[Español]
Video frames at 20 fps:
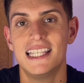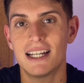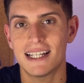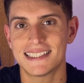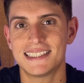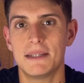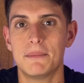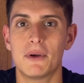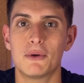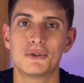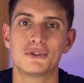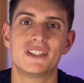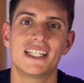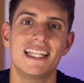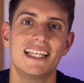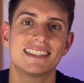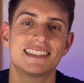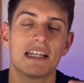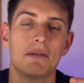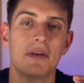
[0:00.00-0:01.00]
Y ahora sí, me
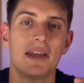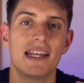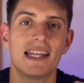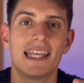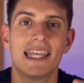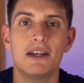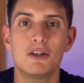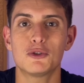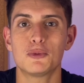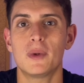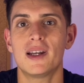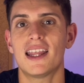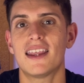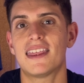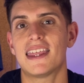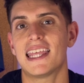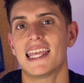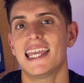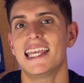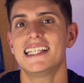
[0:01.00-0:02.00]
gustaría saber qué os
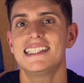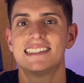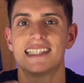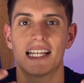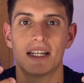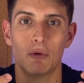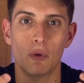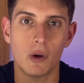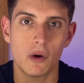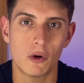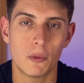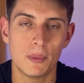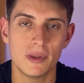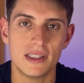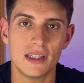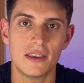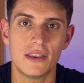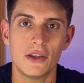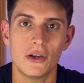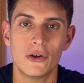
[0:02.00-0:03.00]
parece esta nueva
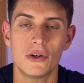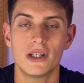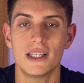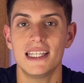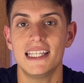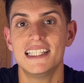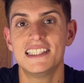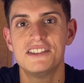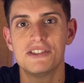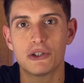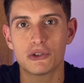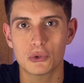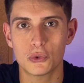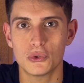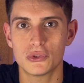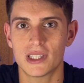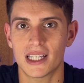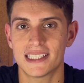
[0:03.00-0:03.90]
competición y si os gusta,